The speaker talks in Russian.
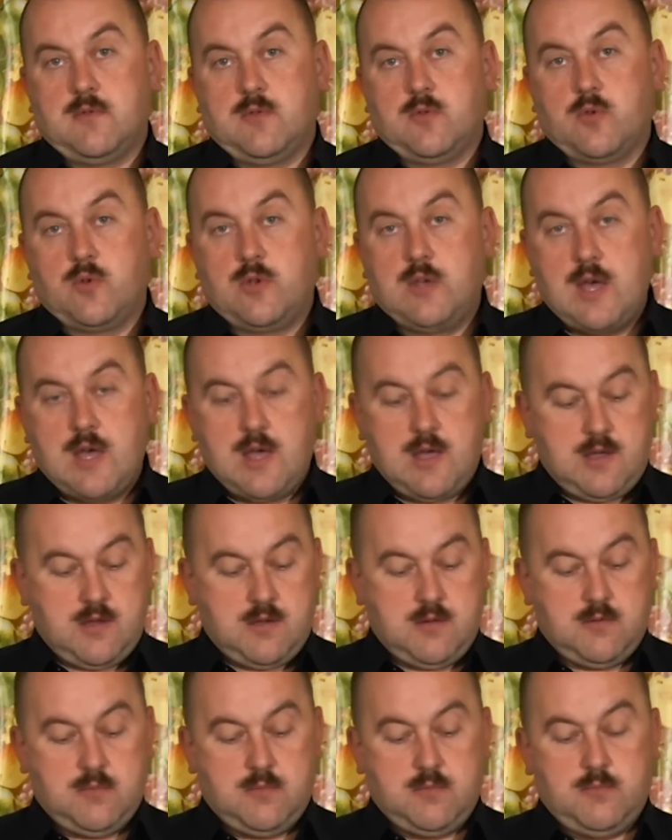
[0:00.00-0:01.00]
Ну,
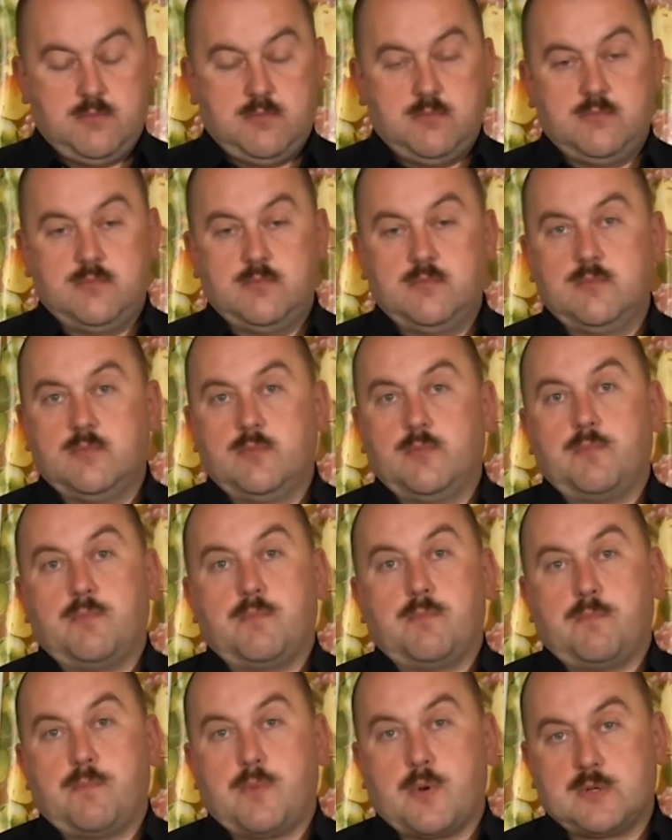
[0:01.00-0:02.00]
я
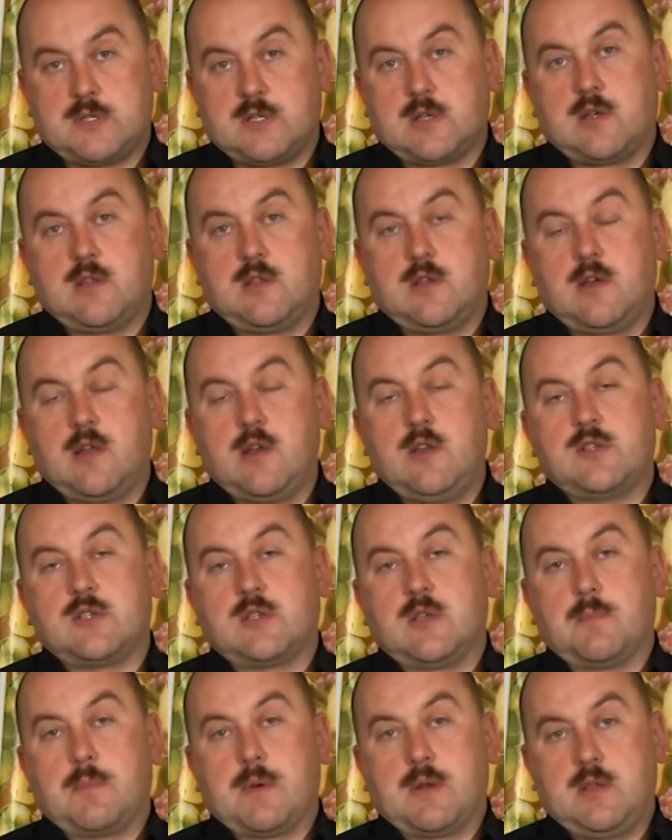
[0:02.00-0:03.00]
просто
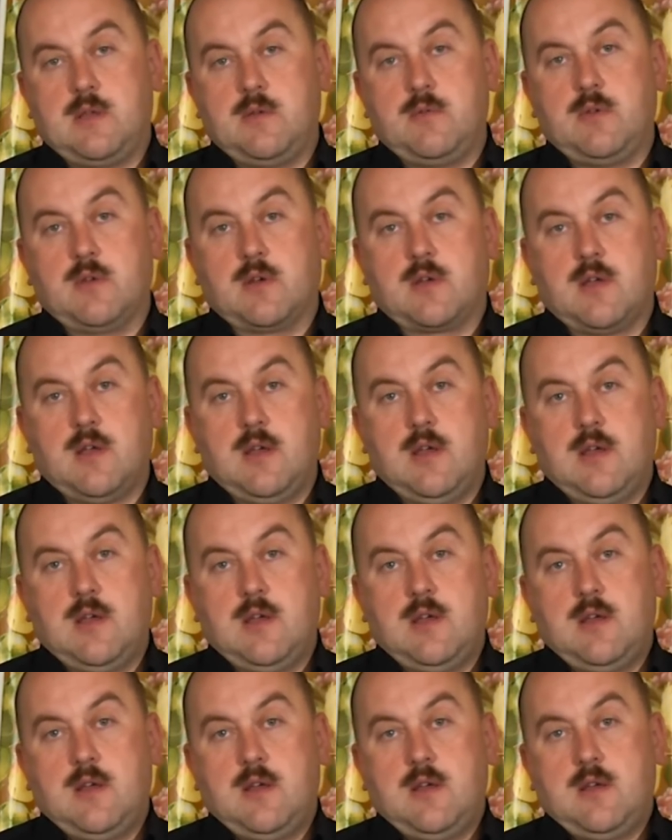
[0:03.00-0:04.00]
категорически противник
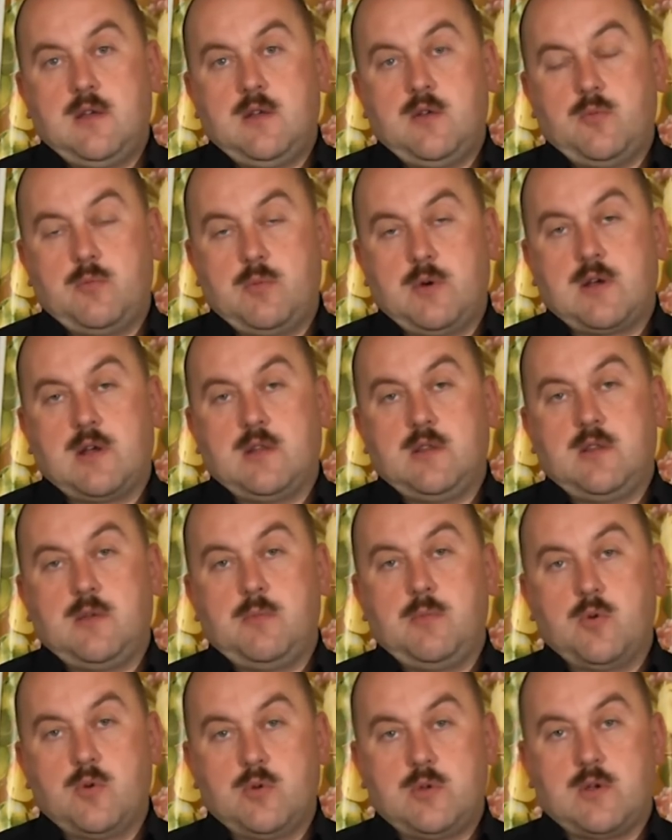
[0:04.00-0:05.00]
любых
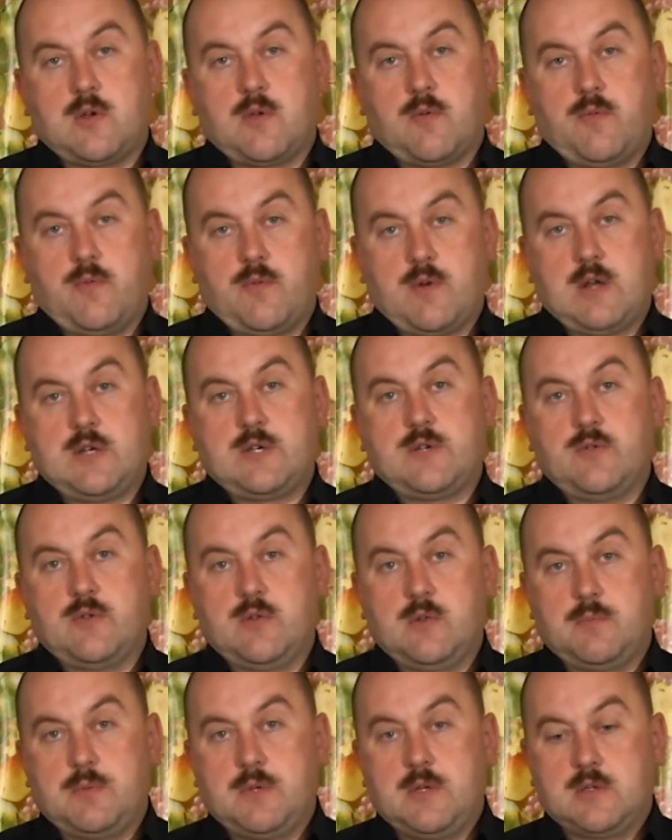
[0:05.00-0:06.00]
антибиотиков в
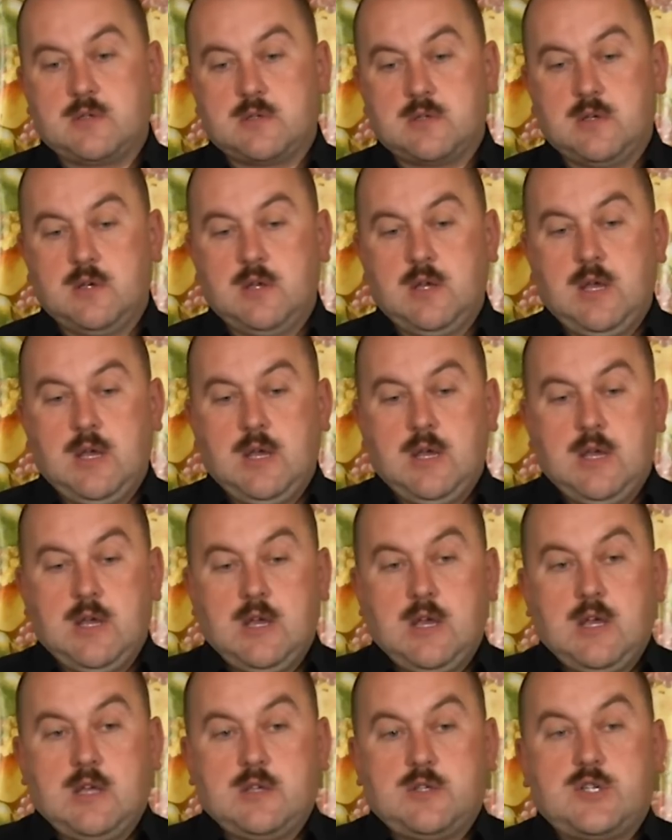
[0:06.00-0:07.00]
выращивании птицы.
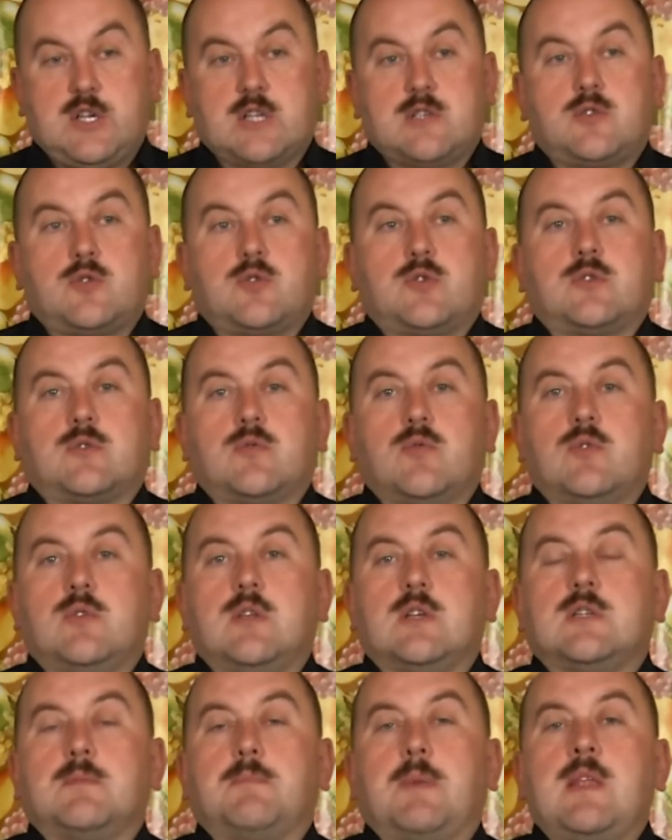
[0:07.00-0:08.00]
Сейчас существует
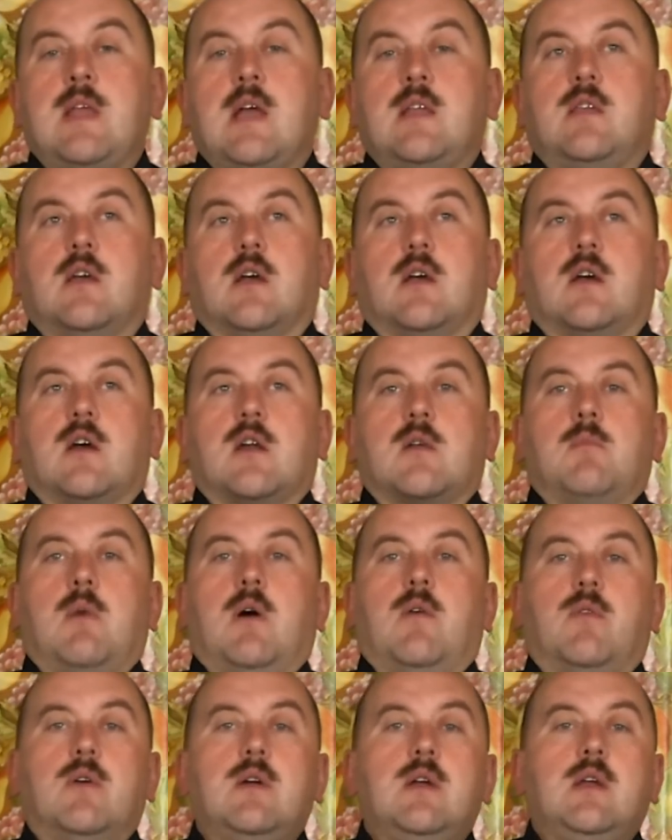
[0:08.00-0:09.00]
даже понятие
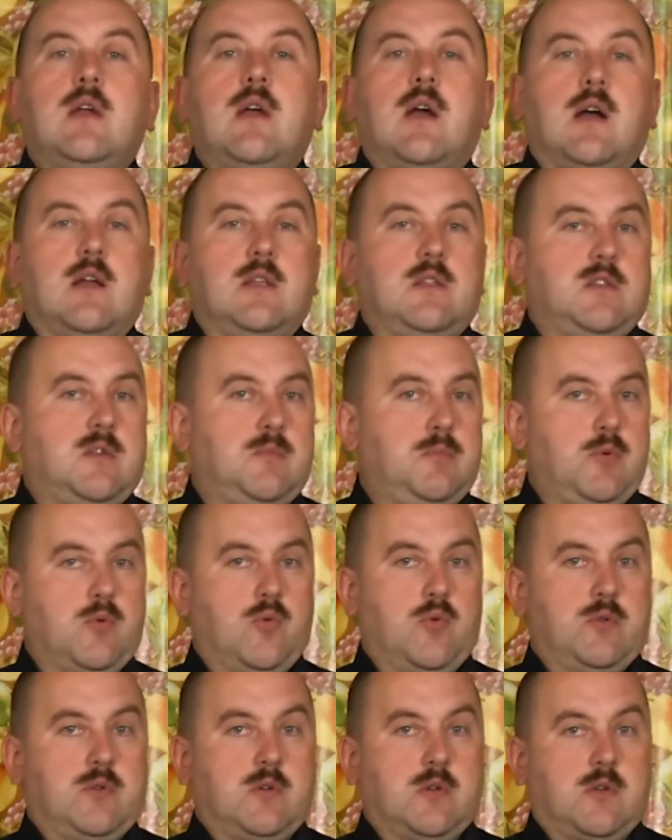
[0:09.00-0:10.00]
«кормовые
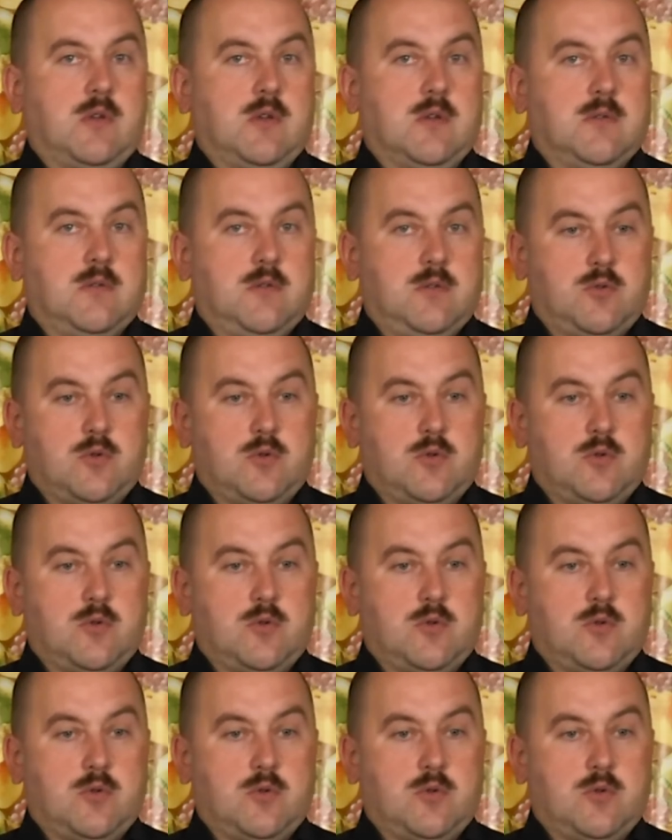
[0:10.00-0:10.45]
антибиотики».